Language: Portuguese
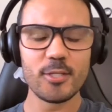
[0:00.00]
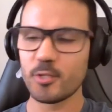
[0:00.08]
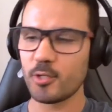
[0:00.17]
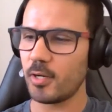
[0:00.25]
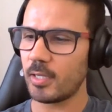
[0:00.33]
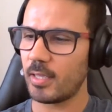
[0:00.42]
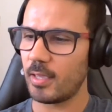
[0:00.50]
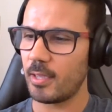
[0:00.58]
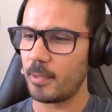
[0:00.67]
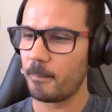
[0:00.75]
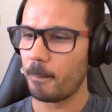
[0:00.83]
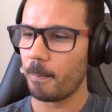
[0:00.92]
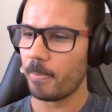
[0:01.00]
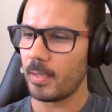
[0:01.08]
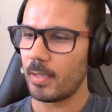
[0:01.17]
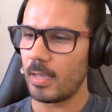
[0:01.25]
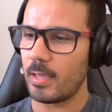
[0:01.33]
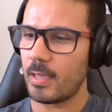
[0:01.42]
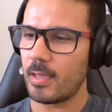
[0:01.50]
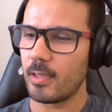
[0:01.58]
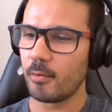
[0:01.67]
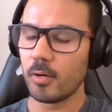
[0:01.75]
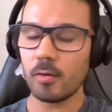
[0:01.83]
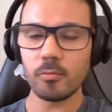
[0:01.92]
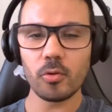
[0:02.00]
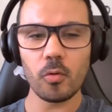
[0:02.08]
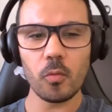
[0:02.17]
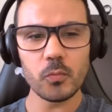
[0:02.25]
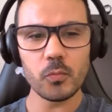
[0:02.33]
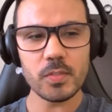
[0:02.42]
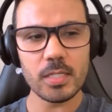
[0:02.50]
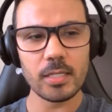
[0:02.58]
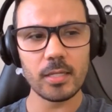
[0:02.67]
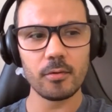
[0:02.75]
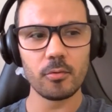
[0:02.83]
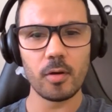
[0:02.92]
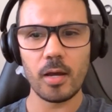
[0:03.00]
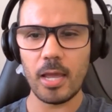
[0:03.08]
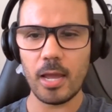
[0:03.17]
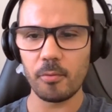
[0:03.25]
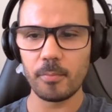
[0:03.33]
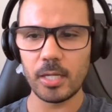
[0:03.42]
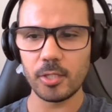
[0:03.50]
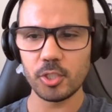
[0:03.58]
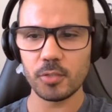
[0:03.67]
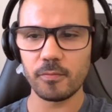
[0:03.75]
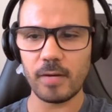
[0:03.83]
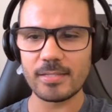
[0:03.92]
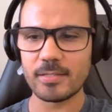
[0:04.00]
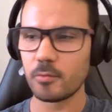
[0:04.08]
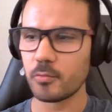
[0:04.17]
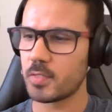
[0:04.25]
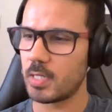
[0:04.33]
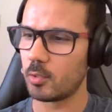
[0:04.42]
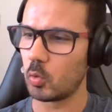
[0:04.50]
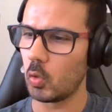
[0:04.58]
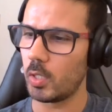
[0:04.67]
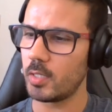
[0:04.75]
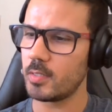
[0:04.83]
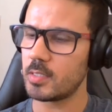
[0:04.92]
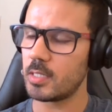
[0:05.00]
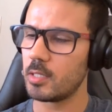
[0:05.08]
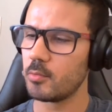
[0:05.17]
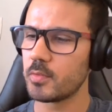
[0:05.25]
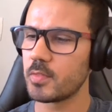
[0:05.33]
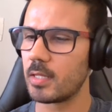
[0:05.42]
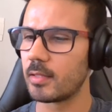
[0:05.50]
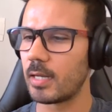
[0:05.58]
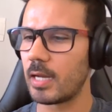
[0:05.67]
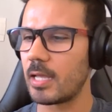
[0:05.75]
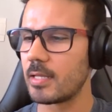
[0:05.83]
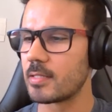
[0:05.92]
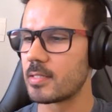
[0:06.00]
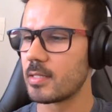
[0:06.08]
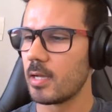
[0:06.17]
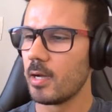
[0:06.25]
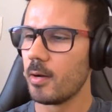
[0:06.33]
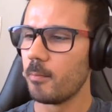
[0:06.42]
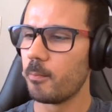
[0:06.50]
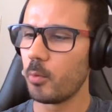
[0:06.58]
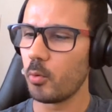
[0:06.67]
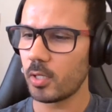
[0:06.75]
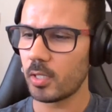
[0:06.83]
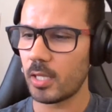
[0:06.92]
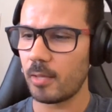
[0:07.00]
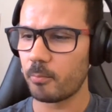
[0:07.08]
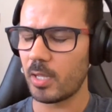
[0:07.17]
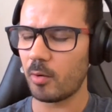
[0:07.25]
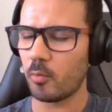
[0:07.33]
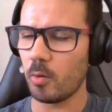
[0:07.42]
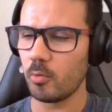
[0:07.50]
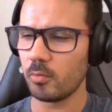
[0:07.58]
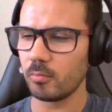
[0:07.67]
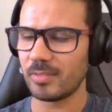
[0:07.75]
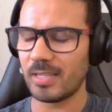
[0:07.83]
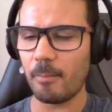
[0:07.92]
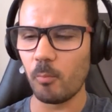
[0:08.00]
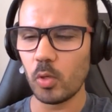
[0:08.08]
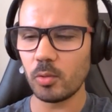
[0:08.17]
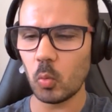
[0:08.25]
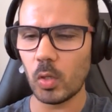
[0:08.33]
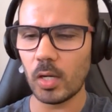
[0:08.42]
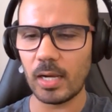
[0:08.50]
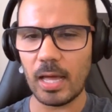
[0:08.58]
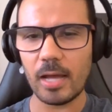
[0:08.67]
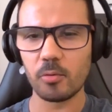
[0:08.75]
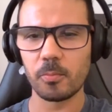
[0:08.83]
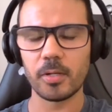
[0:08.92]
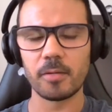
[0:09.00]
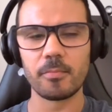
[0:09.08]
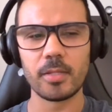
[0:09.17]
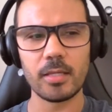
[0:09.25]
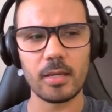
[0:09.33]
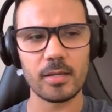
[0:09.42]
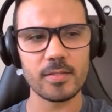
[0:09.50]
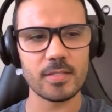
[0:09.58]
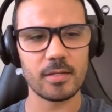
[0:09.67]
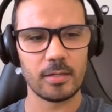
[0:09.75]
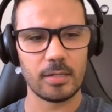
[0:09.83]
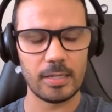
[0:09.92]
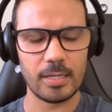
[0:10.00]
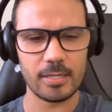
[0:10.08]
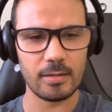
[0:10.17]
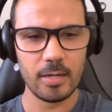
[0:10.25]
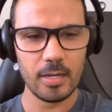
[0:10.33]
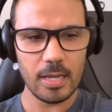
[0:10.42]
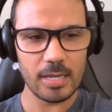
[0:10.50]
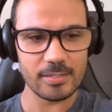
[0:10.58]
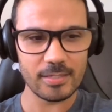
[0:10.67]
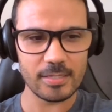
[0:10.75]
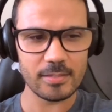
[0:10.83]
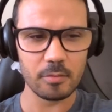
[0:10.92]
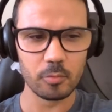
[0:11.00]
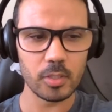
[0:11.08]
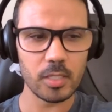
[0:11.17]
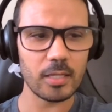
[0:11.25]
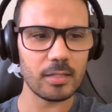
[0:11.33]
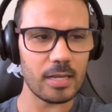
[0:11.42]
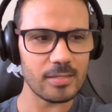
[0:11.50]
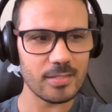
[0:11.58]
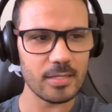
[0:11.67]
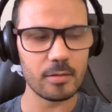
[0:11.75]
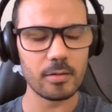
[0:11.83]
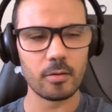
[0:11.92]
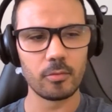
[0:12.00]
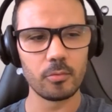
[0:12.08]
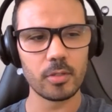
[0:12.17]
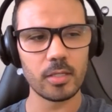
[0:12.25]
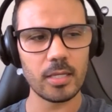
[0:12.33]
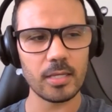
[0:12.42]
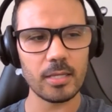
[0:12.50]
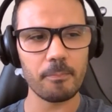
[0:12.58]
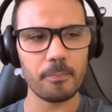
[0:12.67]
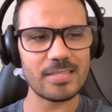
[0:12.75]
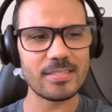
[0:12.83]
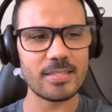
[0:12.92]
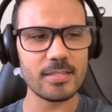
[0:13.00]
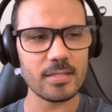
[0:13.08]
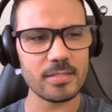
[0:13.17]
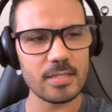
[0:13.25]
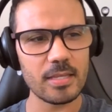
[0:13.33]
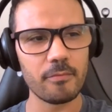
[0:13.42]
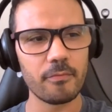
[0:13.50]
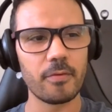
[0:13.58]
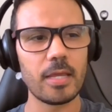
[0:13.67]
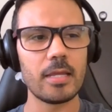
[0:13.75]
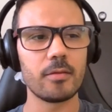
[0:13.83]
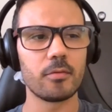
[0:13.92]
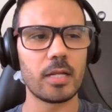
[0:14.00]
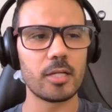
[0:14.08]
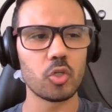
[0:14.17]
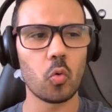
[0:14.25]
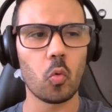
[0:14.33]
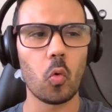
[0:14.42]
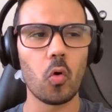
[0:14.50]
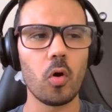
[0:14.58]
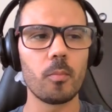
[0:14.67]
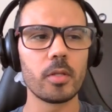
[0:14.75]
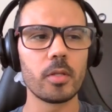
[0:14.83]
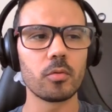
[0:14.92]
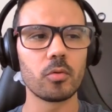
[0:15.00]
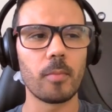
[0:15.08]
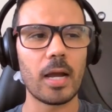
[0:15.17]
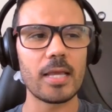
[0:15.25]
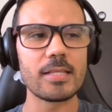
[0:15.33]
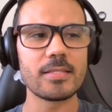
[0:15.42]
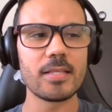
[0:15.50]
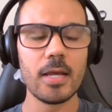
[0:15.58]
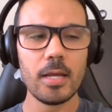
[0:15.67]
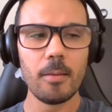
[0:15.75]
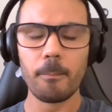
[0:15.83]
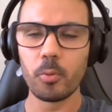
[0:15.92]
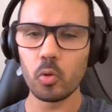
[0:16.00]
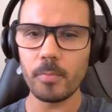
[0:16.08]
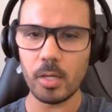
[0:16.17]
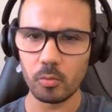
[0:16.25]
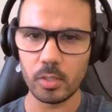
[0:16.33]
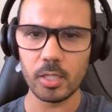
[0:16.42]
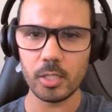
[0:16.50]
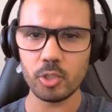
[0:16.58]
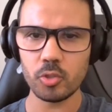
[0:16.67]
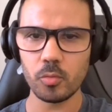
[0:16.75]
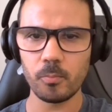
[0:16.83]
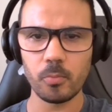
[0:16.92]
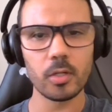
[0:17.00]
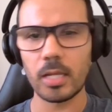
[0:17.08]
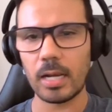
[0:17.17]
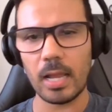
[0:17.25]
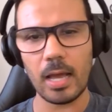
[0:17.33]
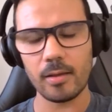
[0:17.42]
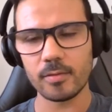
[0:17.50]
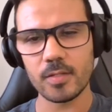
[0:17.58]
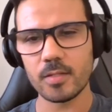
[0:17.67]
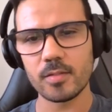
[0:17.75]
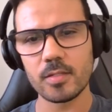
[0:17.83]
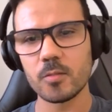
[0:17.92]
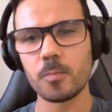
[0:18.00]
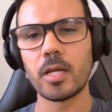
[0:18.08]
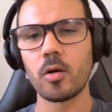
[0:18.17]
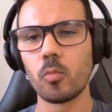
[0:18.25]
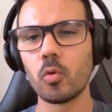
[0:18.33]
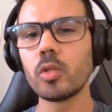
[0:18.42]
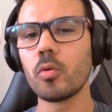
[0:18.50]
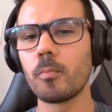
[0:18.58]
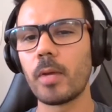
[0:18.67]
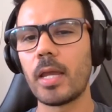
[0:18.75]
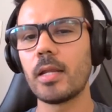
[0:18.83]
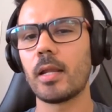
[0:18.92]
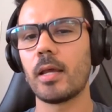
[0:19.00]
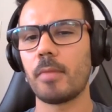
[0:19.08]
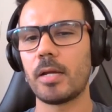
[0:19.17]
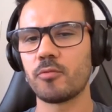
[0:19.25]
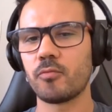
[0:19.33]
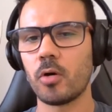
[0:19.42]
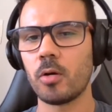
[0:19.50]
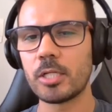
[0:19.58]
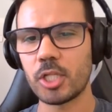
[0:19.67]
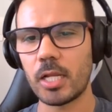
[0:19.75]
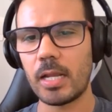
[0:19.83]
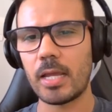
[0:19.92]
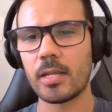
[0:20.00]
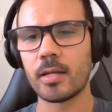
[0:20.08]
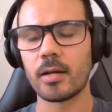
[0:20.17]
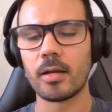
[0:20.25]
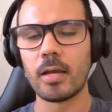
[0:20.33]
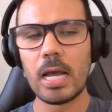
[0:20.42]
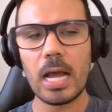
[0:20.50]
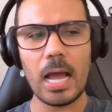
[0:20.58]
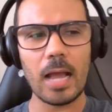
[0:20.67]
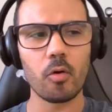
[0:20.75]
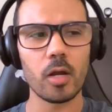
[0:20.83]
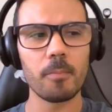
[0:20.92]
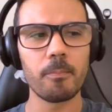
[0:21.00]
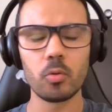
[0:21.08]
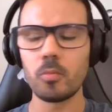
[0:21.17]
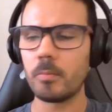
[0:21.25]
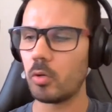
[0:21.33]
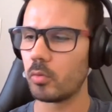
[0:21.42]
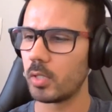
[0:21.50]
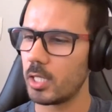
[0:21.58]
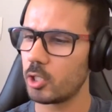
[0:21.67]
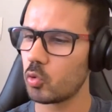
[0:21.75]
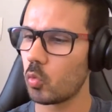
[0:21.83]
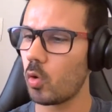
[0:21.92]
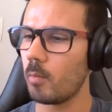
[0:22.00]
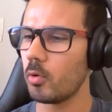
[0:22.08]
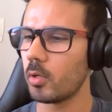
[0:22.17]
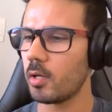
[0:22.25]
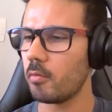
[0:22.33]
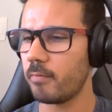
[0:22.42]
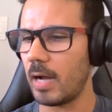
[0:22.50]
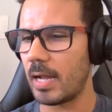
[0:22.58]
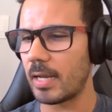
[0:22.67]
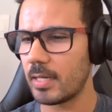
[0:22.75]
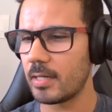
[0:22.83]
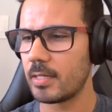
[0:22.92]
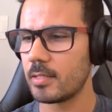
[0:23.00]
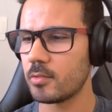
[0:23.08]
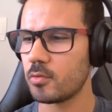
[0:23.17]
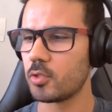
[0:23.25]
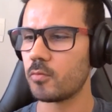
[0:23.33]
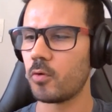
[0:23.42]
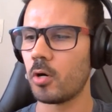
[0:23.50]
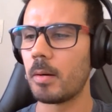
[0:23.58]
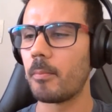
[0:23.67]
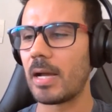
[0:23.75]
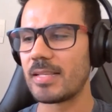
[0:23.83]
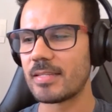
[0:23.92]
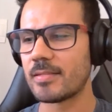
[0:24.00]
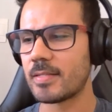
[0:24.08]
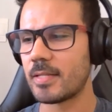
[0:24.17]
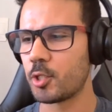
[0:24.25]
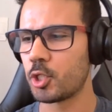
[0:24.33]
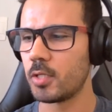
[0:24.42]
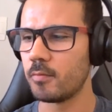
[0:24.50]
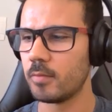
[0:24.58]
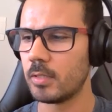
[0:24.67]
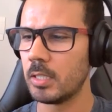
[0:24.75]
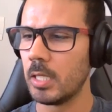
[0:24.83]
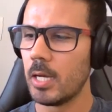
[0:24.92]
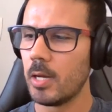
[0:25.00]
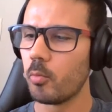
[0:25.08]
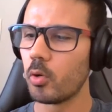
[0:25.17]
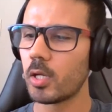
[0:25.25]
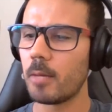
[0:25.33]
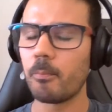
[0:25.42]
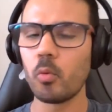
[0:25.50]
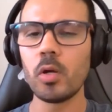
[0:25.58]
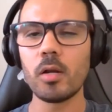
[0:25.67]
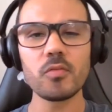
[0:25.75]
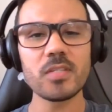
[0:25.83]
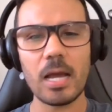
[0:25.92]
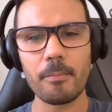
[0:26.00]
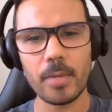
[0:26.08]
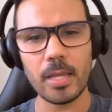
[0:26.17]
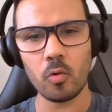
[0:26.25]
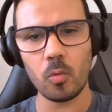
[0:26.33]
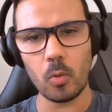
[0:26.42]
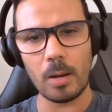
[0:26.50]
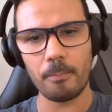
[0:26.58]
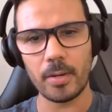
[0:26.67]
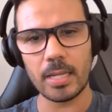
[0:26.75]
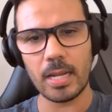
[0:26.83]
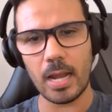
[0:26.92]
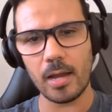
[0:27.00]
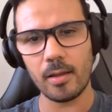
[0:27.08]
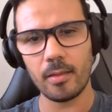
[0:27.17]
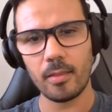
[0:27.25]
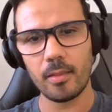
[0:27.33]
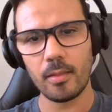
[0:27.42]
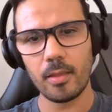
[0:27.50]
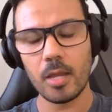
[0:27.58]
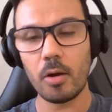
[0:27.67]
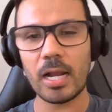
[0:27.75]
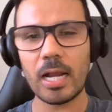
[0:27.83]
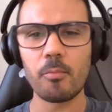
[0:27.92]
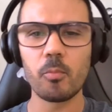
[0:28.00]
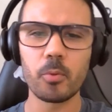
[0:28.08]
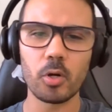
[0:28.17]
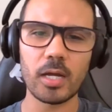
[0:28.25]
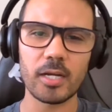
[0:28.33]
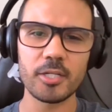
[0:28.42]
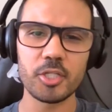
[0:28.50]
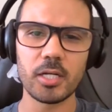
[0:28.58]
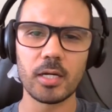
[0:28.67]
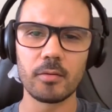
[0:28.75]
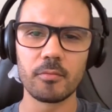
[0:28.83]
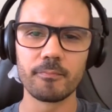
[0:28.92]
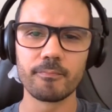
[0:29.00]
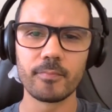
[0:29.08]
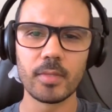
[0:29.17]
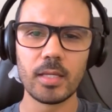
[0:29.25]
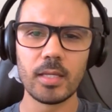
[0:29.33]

Só que é, eu não estou conseguindo realmente fazer o C2 e o C3. Por quê? Porque como não está muito claro para mim essa, é, essa questão do que, que tá sendo, do que, que precisa ser feito, né? De como e tudo mais, para o meu nicho, porque lá você se explica muito bem, né? Mas de forma genérica. Agora, para o meu nicho, como que eu faria isso de forma mais assertiva porque por não saber como aplicar, eu acabo procrastinando.